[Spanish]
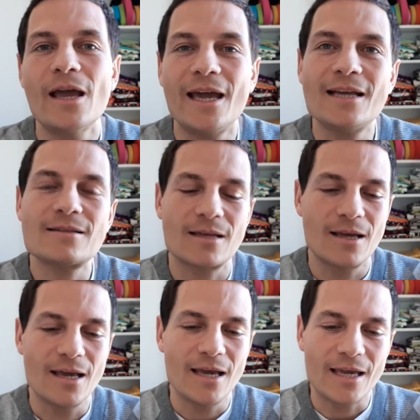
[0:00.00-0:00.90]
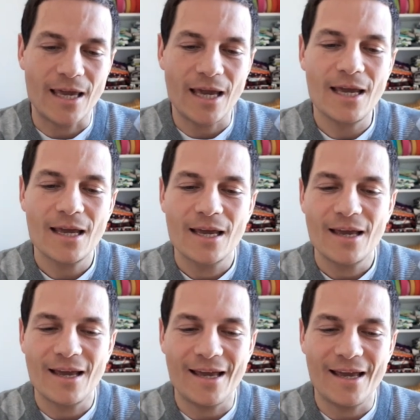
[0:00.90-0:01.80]
es
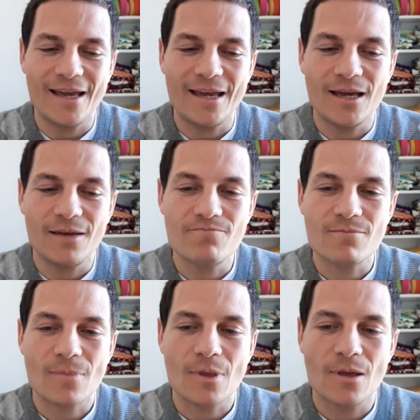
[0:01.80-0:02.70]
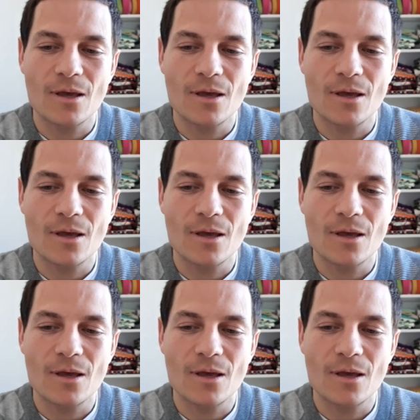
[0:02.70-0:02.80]
que eh,